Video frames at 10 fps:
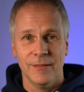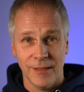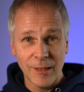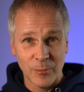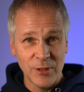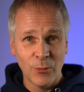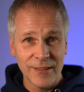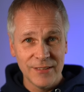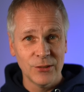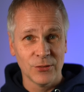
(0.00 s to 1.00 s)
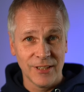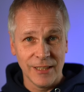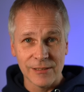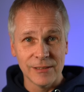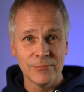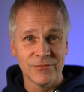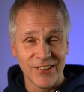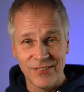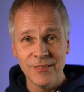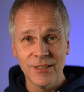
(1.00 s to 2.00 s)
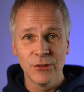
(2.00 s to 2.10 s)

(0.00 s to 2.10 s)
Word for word: Ja, BYD und Cuttle, das sind